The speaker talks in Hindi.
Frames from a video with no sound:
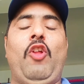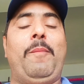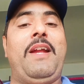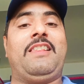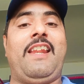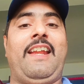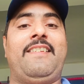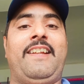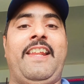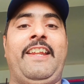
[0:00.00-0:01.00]
तो आप यात्रा
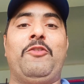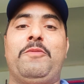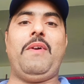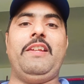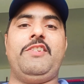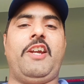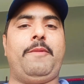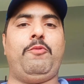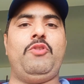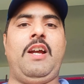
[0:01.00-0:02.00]
कैसे करेंगे दिवाली
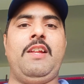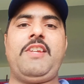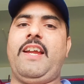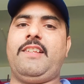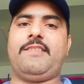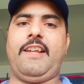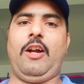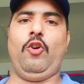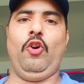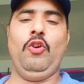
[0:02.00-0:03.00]
छठ पूजा चाहे
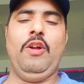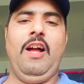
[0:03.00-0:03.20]
दशहरा हो